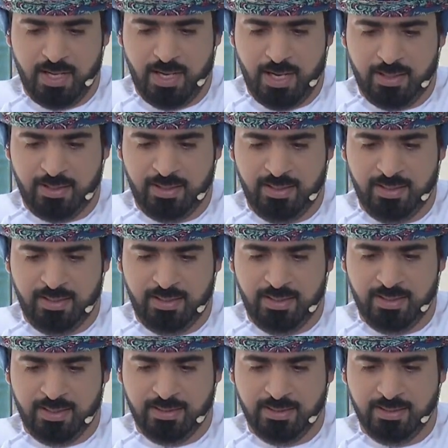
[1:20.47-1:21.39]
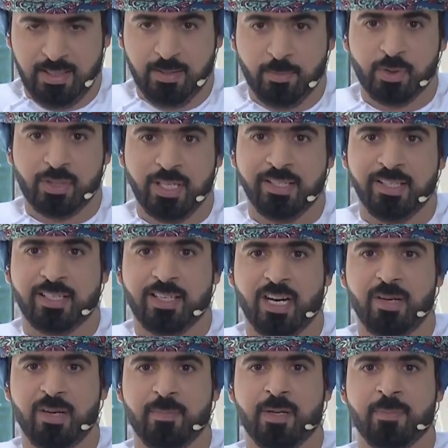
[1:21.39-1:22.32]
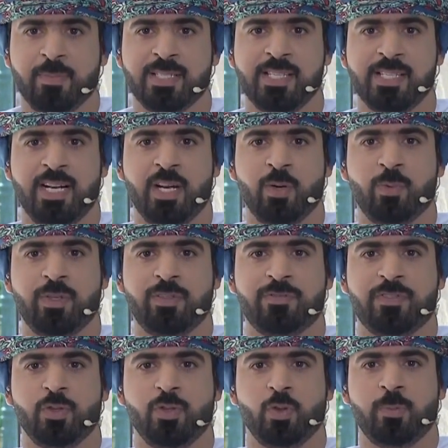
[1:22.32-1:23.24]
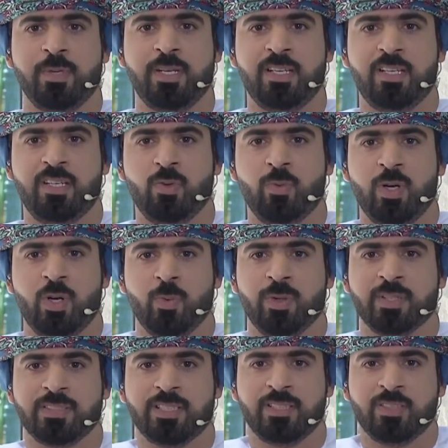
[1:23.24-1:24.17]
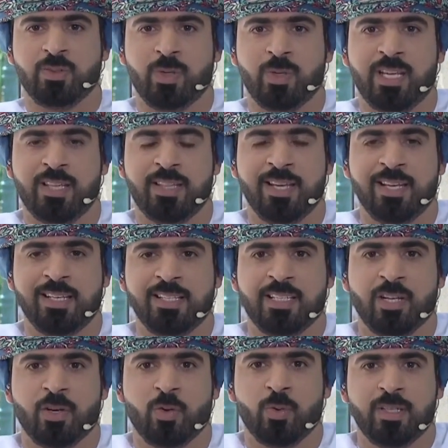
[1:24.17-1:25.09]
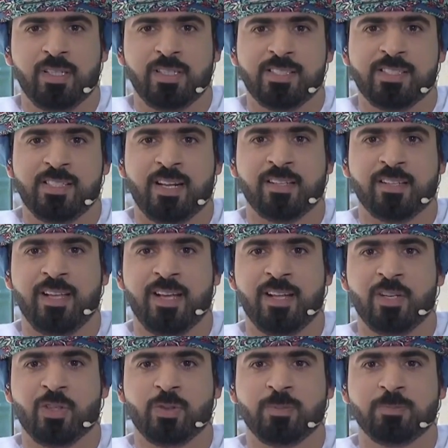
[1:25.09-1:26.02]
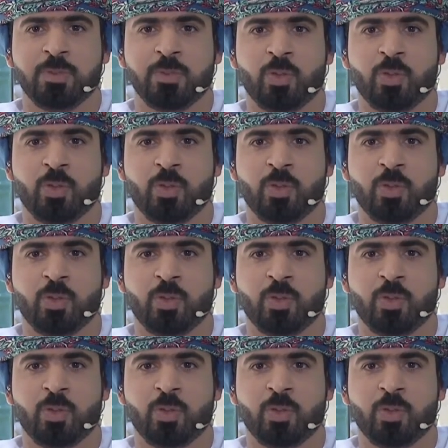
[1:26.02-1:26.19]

هذه إذا مشاهدي الكرام أبرز العناوين في عمان والوطن وكذلك الرؤيس عرضناها لكم